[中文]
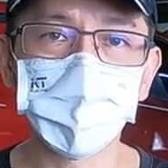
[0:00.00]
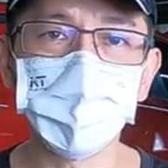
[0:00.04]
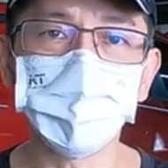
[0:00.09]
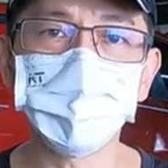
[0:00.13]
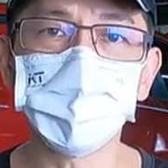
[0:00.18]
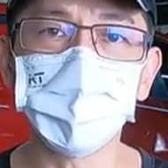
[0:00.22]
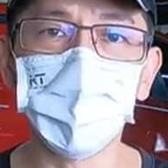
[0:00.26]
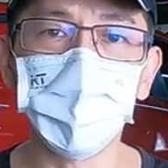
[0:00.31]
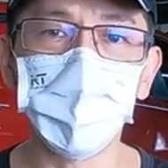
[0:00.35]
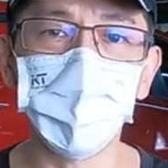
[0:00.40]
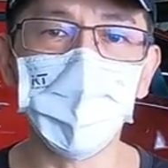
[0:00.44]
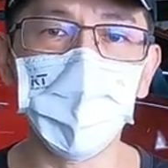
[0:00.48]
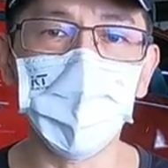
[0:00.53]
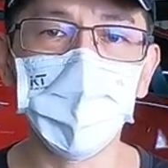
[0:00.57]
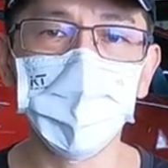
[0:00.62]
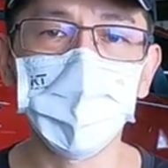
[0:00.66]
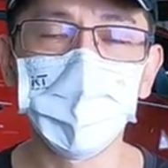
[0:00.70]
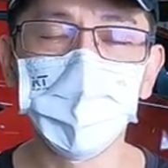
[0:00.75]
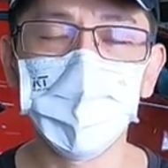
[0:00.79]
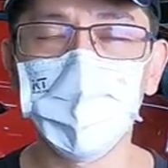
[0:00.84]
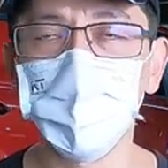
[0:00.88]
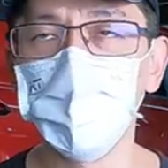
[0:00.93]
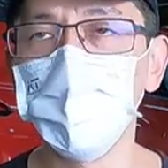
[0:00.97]
会比较晃，
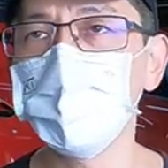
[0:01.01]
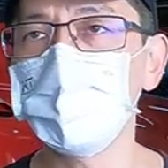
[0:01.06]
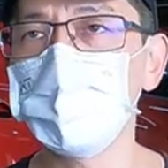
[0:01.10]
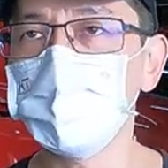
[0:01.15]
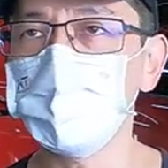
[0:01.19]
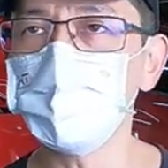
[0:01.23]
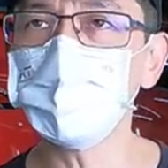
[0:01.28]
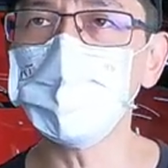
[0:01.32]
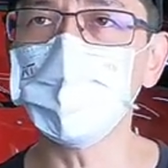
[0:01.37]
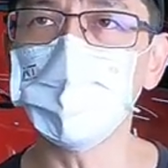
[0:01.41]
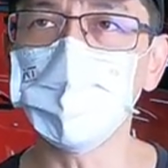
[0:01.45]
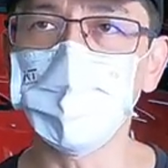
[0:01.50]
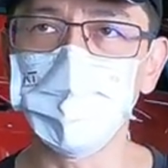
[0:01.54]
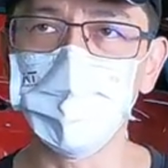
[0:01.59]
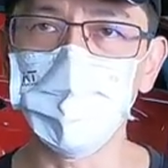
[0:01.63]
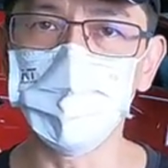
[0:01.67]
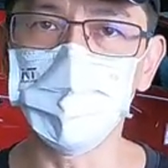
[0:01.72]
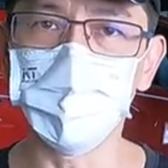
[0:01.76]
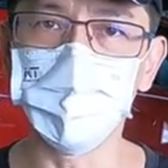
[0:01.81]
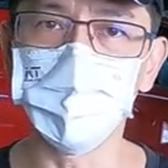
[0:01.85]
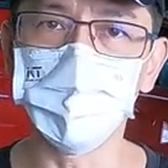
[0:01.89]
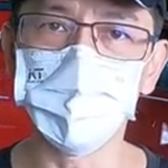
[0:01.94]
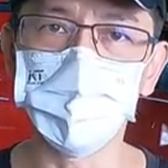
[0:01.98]
或者是说有
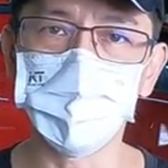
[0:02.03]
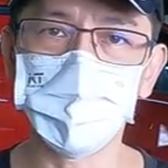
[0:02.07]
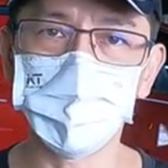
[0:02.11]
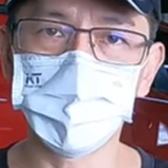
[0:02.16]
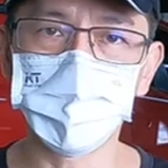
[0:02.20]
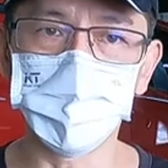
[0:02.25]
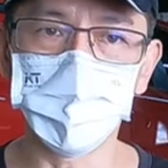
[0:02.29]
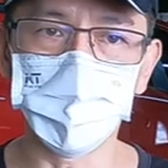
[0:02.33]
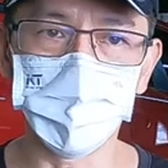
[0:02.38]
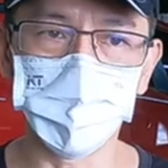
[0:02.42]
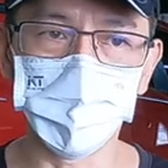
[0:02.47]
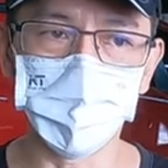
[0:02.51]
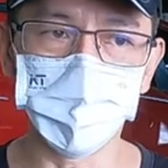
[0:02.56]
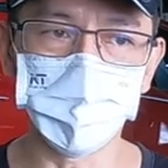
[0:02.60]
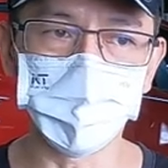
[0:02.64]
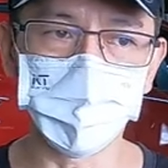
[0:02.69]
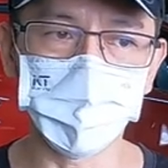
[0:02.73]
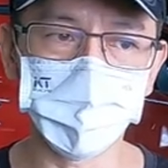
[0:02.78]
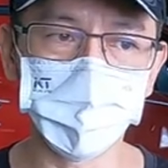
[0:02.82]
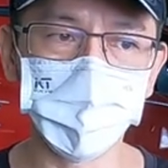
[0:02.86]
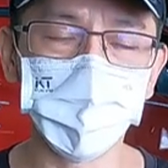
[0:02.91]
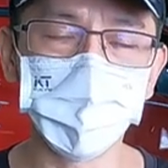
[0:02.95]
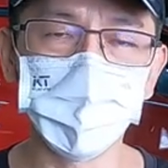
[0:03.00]
的人呃
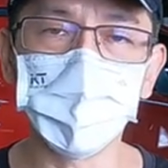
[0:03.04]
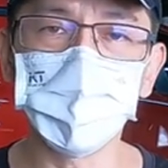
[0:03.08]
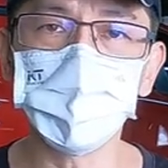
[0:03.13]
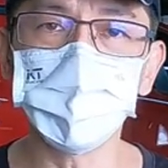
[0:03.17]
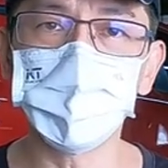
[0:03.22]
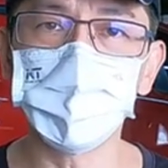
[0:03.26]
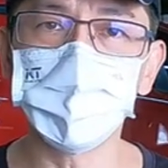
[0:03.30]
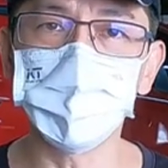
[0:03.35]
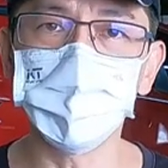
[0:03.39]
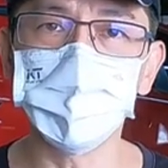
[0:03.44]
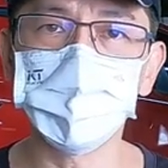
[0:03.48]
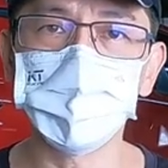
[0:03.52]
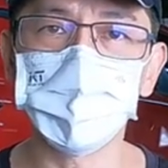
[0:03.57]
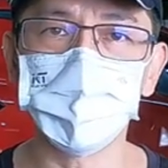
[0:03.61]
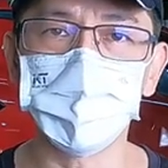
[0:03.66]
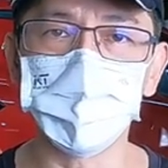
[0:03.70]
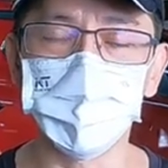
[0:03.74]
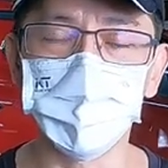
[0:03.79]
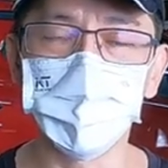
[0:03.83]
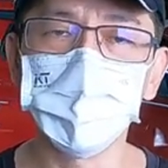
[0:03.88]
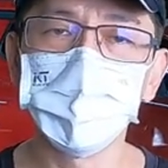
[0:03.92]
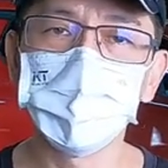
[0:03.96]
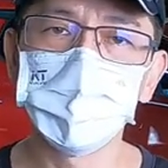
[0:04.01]
比较容易会晕车
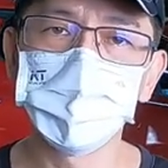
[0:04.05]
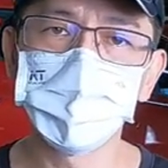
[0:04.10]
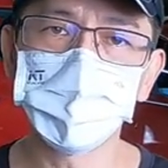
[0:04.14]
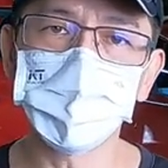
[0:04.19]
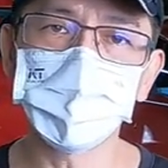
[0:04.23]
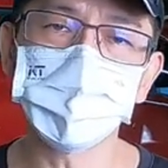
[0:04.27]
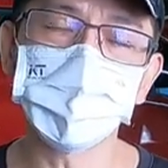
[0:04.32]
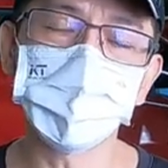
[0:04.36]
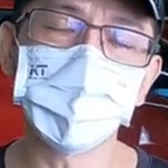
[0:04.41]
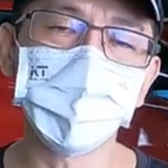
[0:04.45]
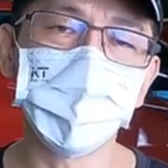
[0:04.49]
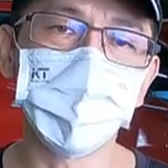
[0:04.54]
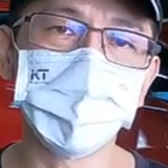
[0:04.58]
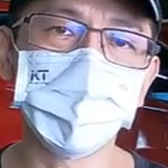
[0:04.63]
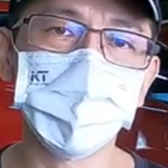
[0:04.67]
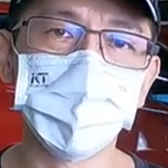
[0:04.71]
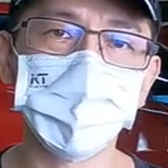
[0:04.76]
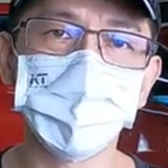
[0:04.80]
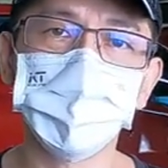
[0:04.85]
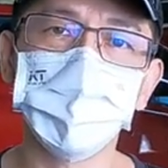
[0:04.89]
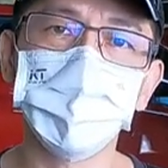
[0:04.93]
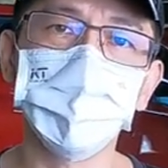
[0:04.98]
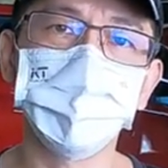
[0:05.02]
的，坐这台
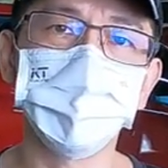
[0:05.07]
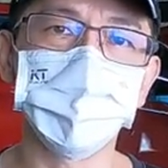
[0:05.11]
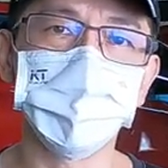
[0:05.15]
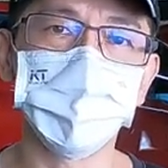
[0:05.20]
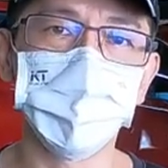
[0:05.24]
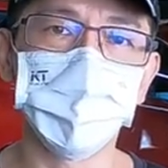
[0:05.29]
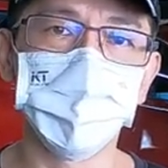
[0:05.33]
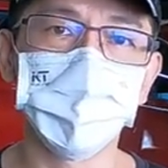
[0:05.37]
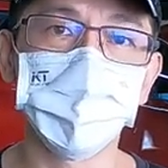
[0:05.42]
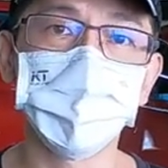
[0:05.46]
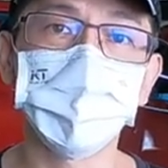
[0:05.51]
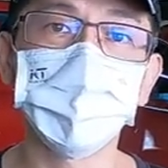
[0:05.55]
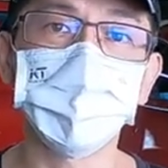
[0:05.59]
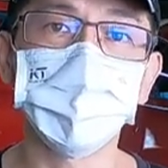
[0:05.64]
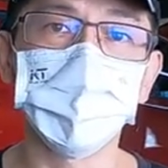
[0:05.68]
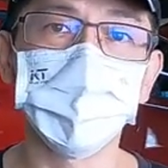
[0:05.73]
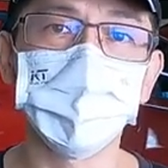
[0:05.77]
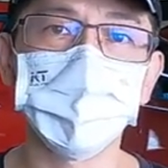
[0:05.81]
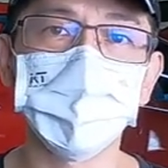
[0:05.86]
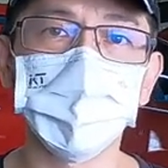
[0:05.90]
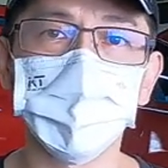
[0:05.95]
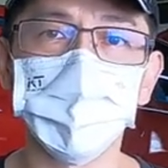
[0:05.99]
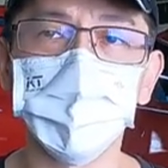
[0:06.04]
车就会比较容易会
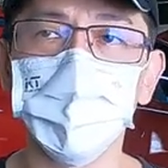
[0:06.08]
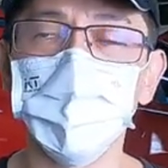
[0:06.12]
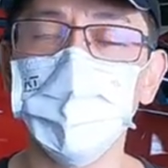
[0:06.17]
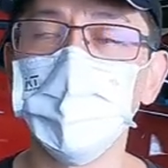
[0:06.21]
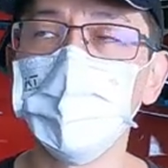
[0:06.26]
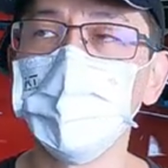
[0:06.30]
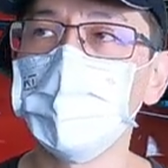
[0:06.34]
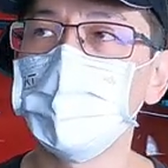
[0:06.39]
晕车哈。